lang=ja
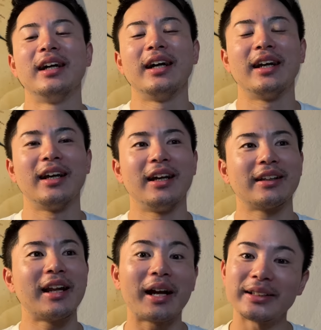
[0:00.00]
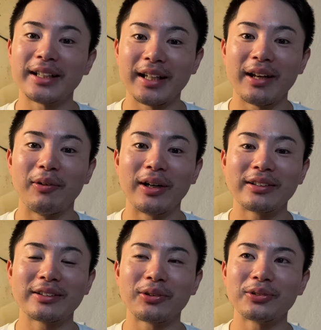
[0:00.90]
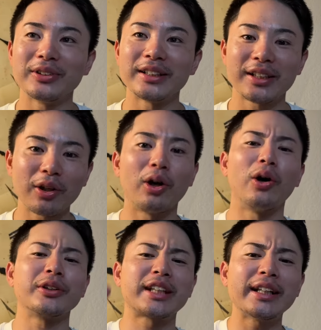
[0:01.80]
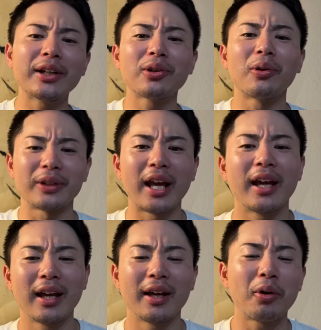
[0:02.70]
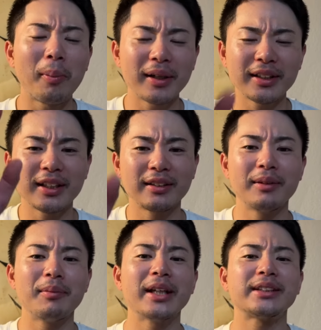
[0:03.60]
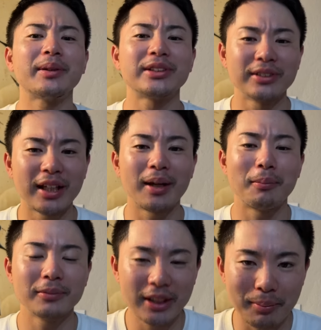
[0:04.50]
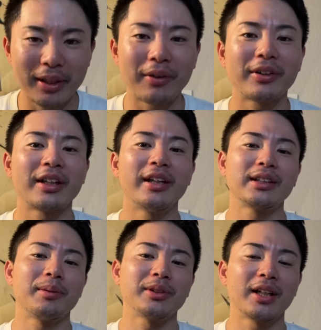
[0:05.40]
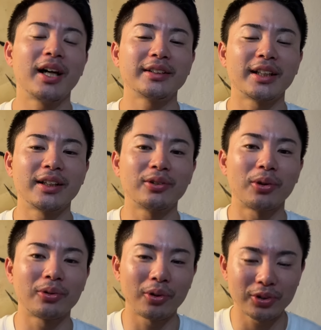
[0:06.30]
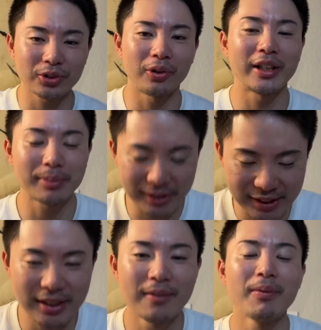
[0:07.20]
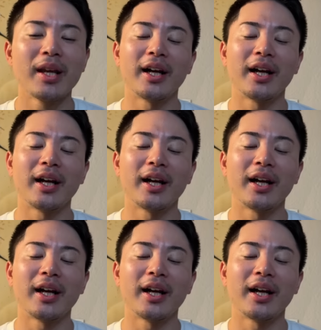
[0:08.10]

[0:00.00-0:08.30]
えー、てな感じでね、終わっとくんですけど、チャンネル登録ね、えー、5万人目指してますんで、ぜひまだの方いらっしゃいましたら、チャンネル登録よろしくお願いします。